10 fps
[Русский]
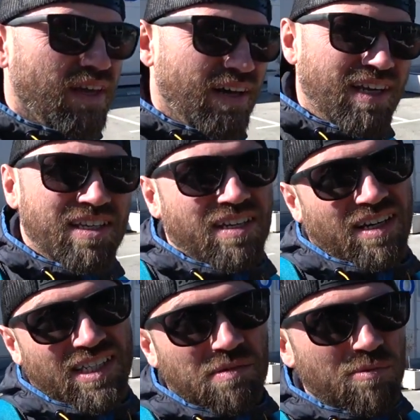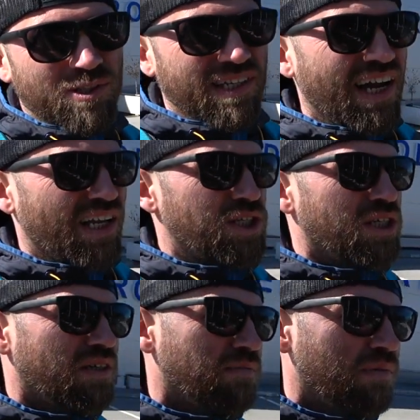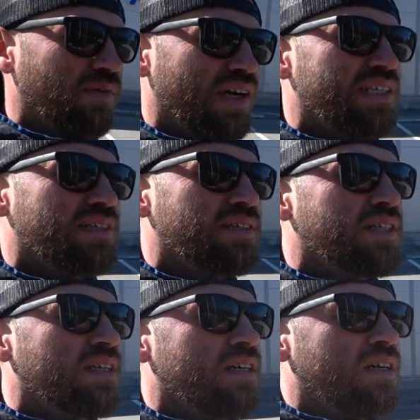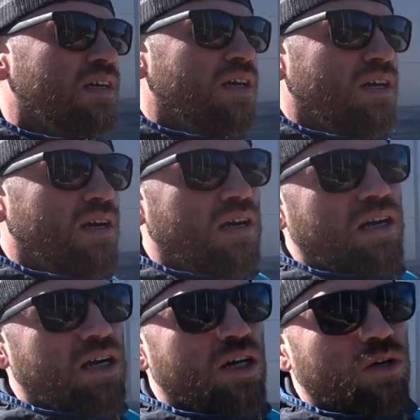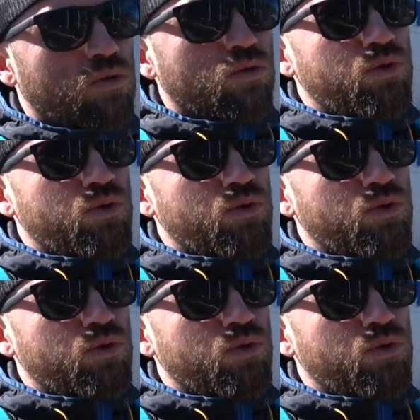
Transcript: ради хотя бы просто галочки там побывать. А, ну